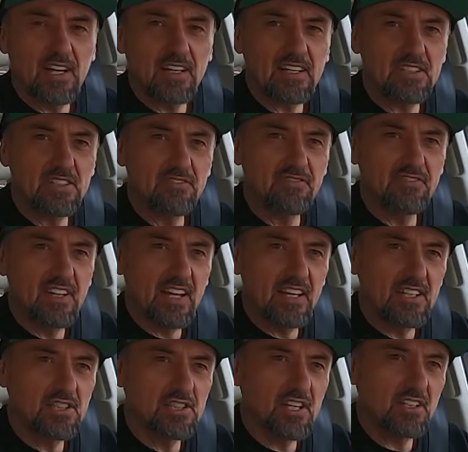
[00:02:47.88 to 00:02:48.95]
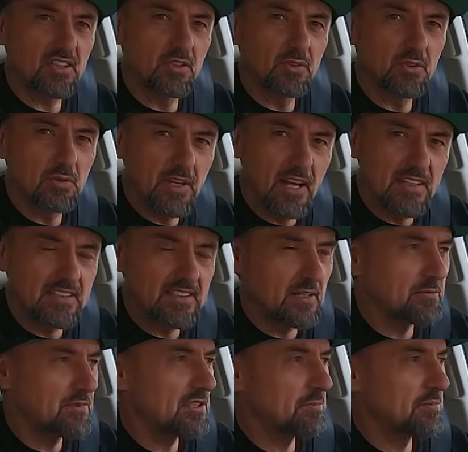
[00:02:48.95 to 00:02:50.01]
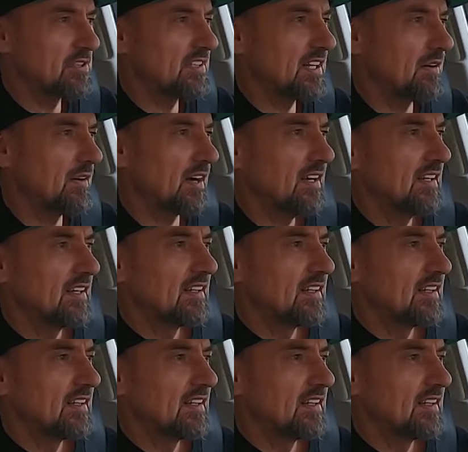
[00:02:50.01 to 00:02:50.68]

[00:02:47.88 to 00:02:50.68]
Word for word: jakaś większa konkurencja by się przydała,